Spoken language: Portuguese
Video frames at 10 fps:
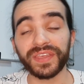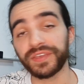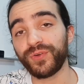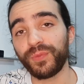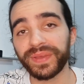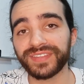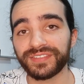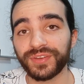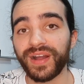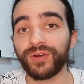em
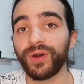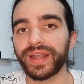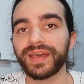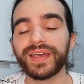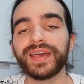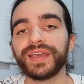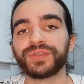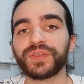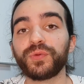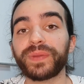compensação, agora
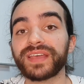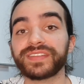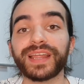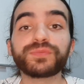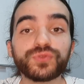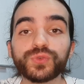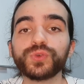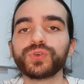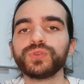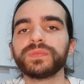eu tenho um prazer
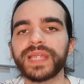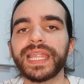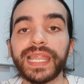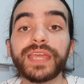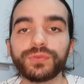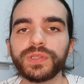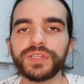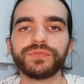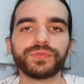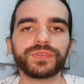absurdo né, lendo
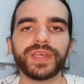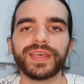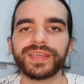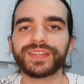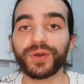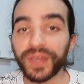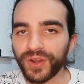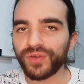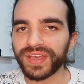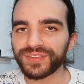livros. Então eu
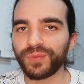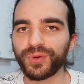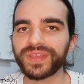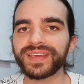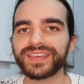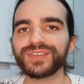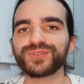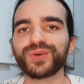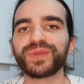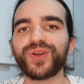queria conversar um pouquinho aqui
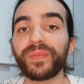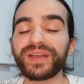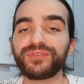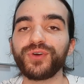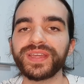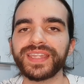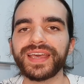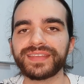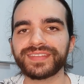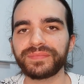sobre como é que foi
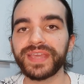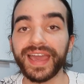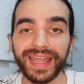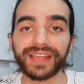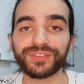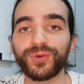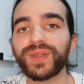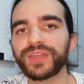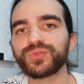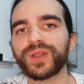né, essa minha relação
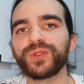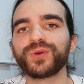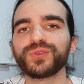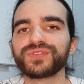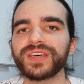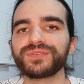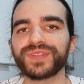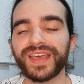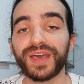com a leitura ao longo dos anos,